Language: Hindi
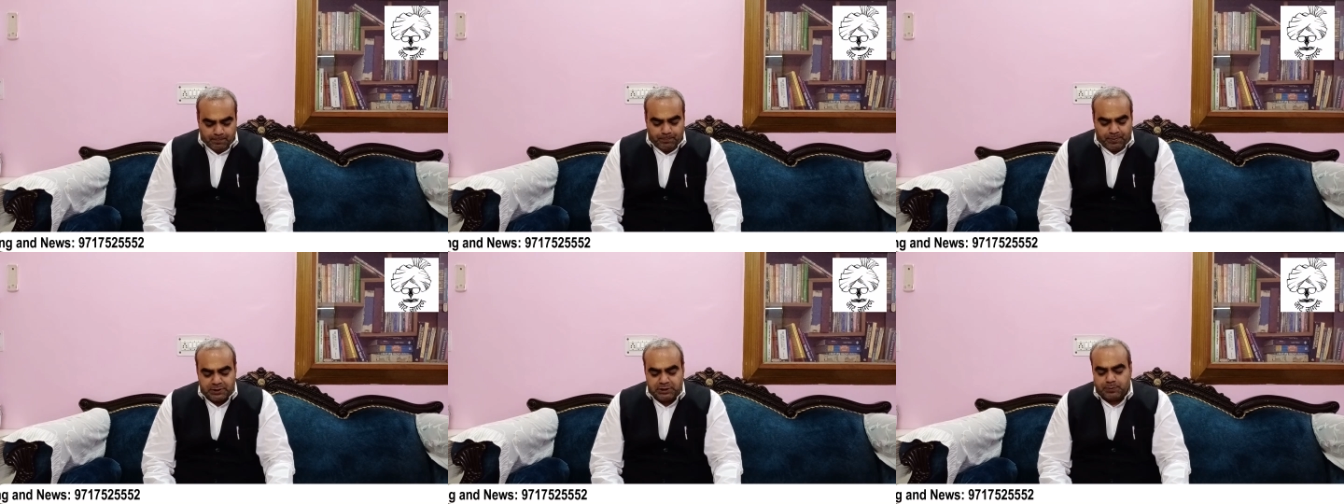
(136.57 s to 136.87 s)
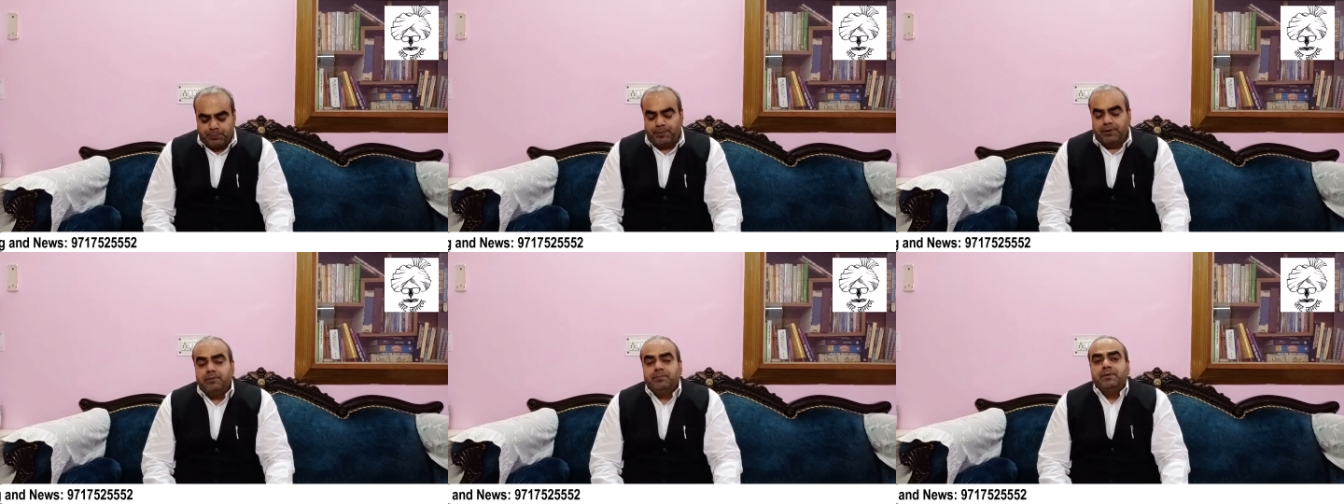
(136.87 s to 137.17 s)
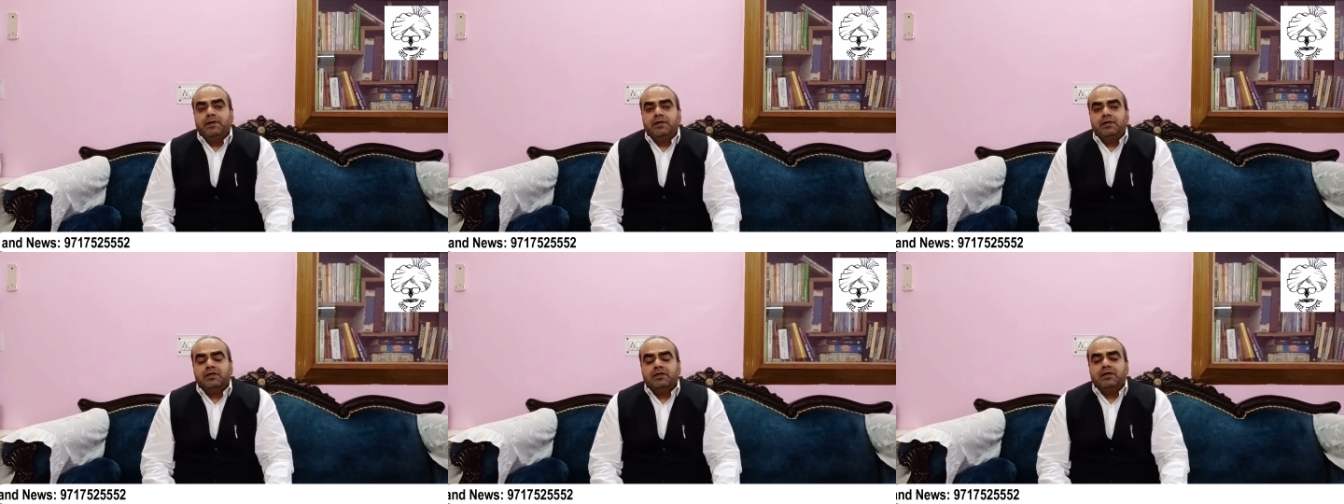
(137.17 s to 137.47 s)
बचपन
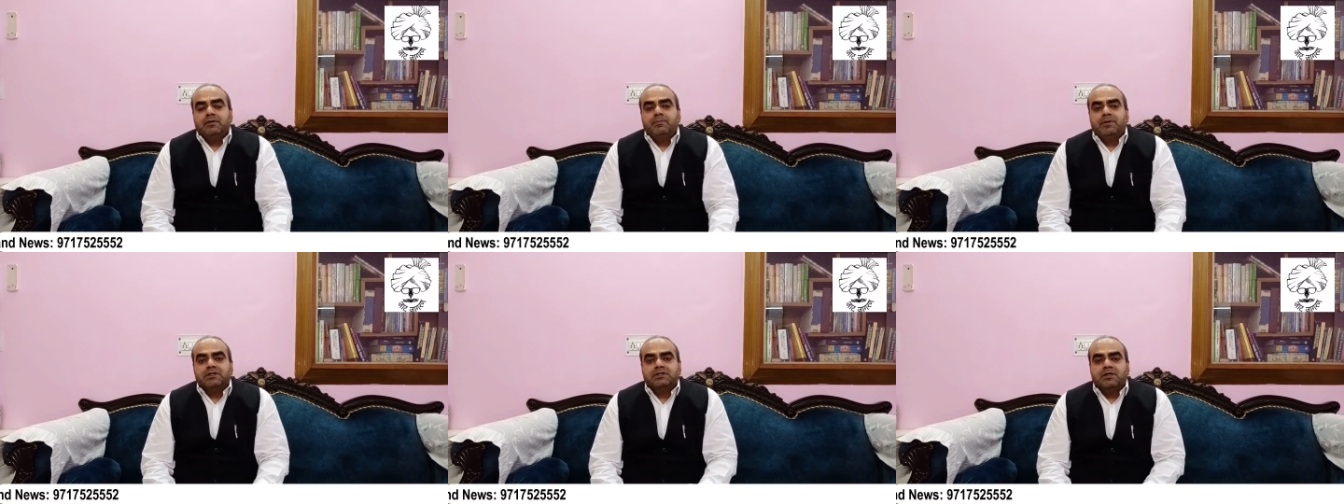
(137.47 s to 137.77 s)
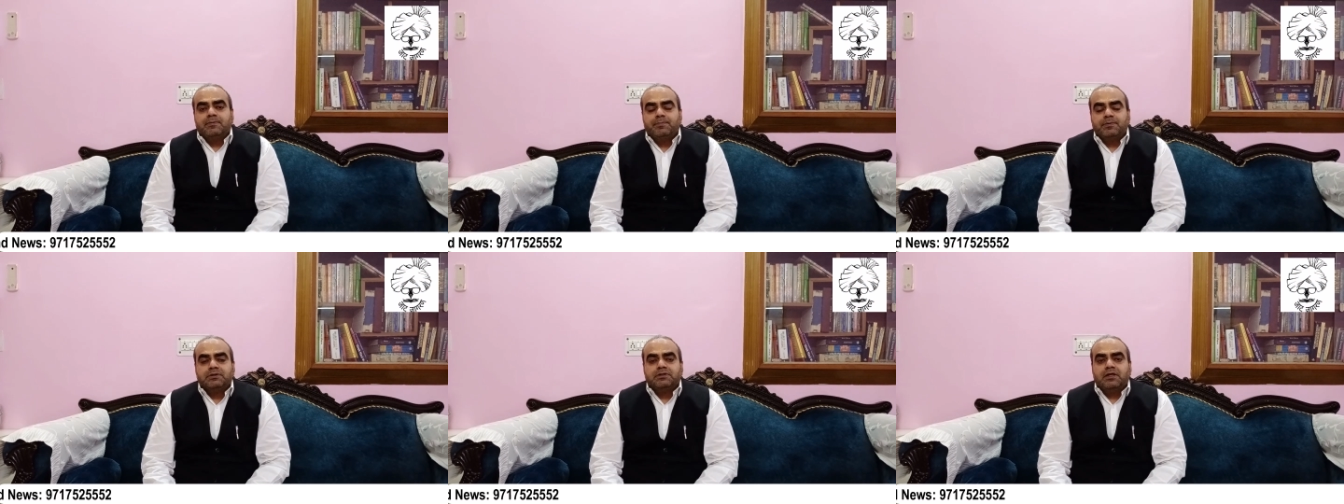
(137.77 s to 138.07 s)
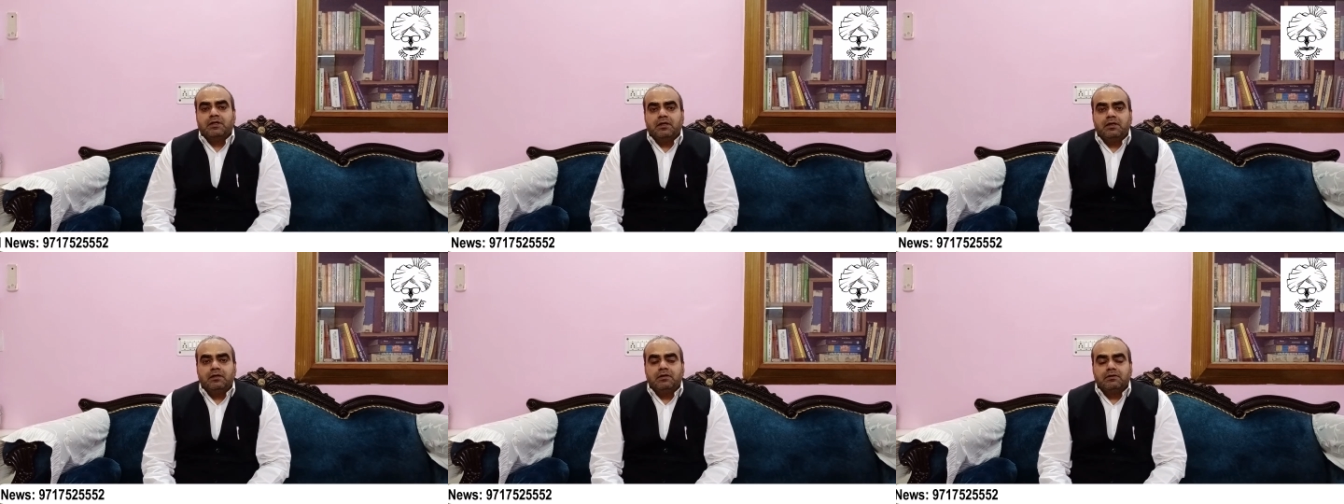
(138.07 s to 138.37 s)
में इनके माता
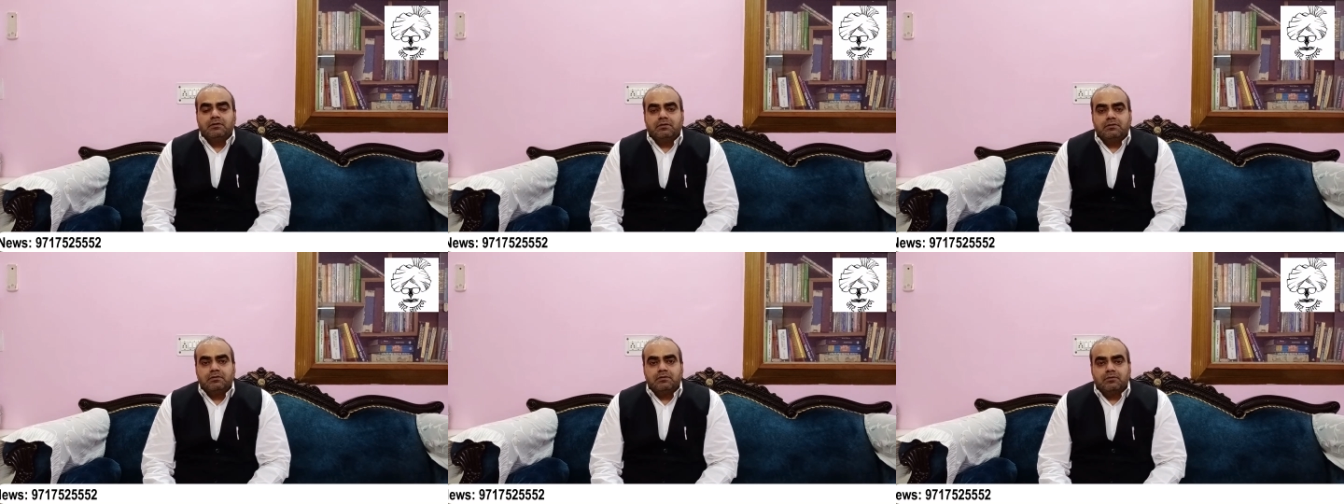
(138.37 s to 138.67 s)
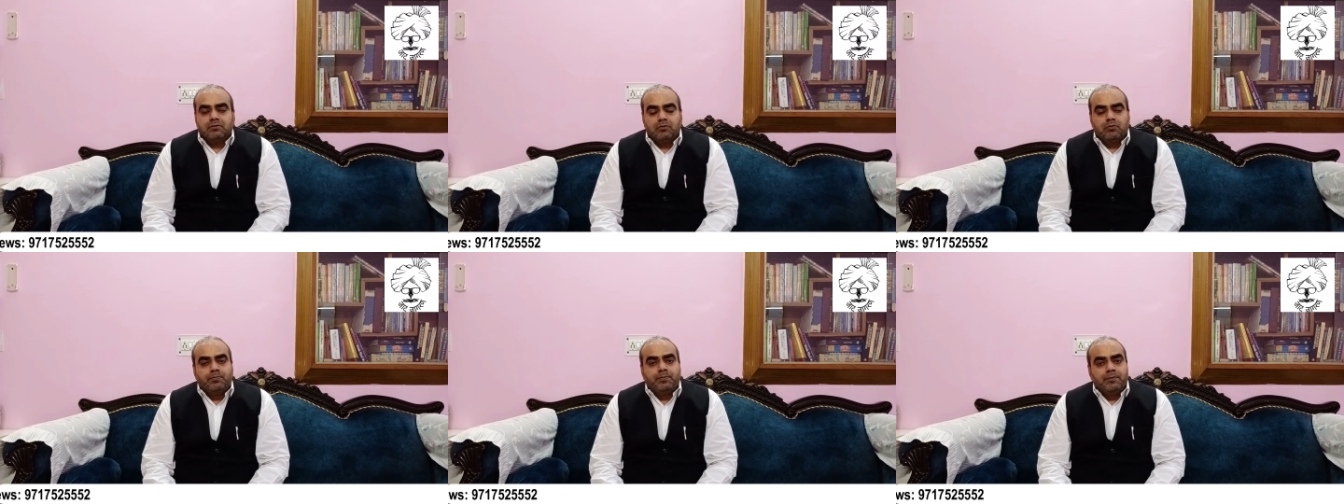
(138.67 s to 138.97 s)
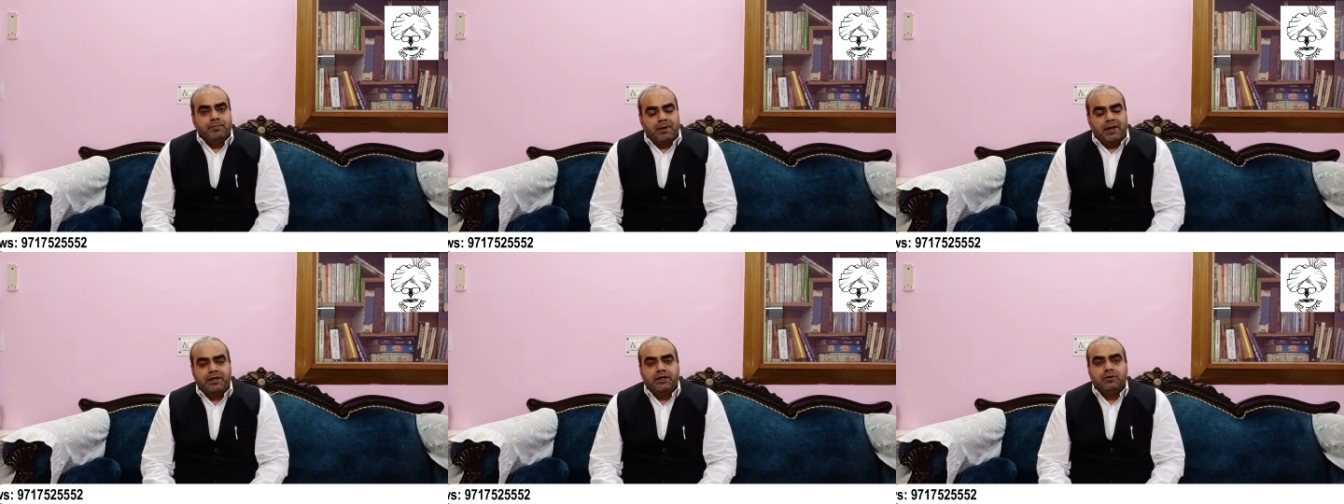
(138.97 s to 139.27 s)
पिता को
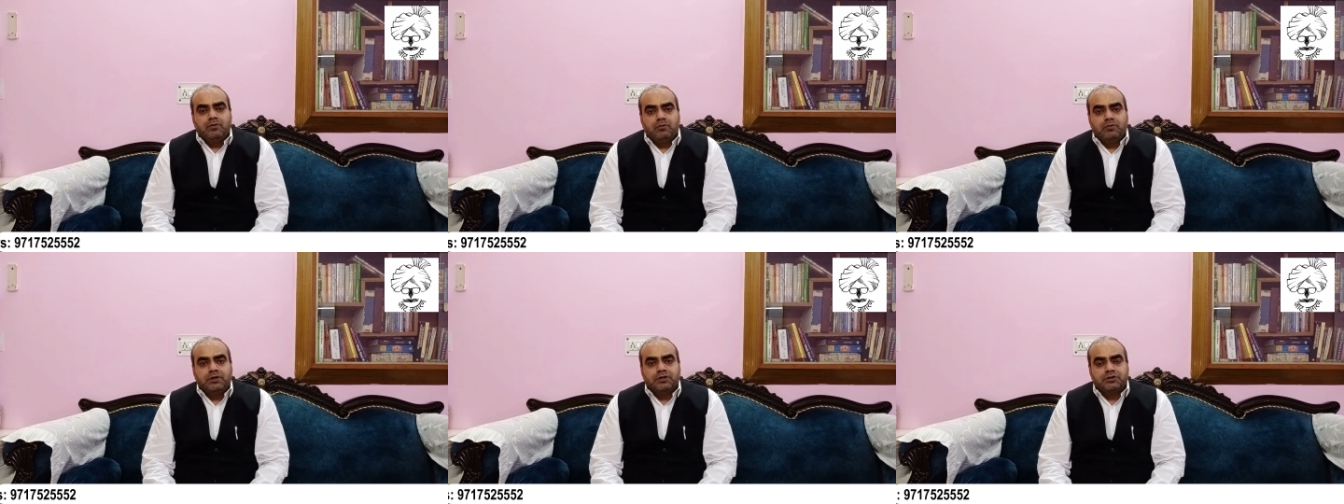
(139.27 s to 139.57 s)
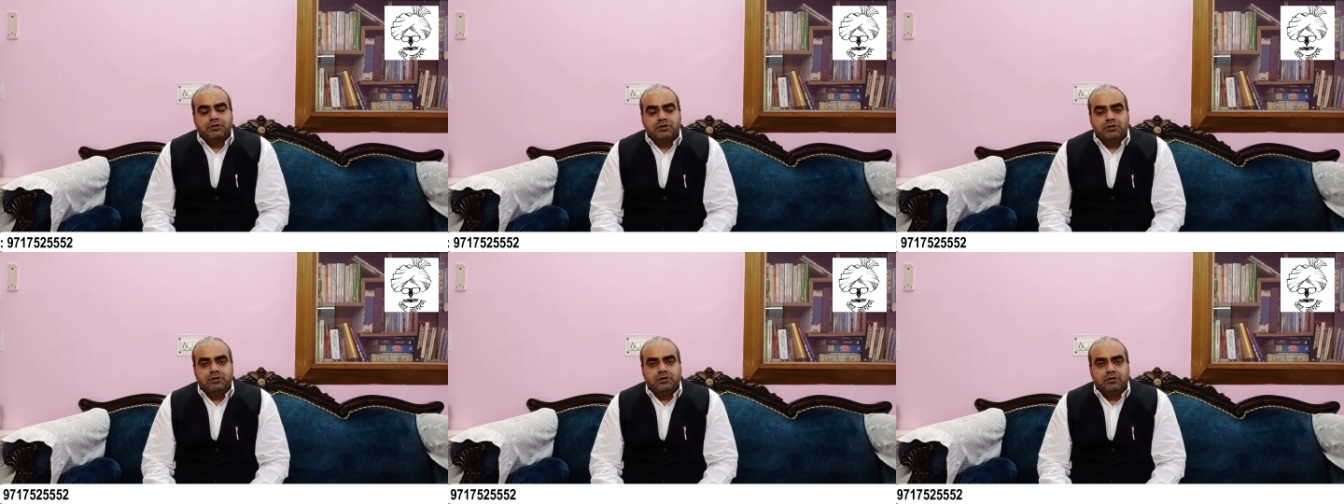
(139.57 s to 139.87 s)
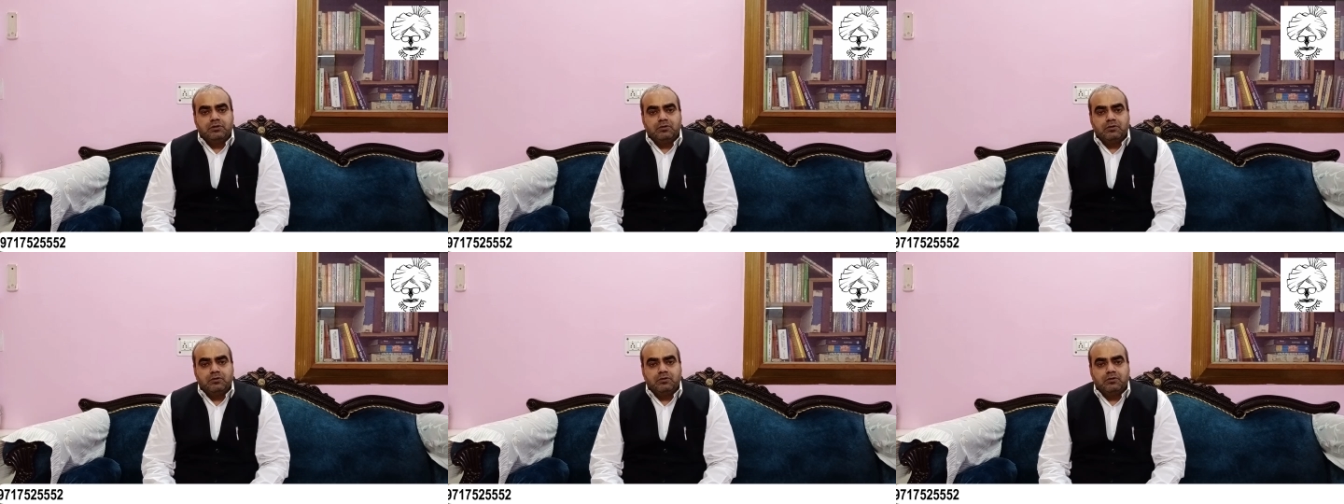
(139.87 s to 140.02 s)
बीमारी हो गई थी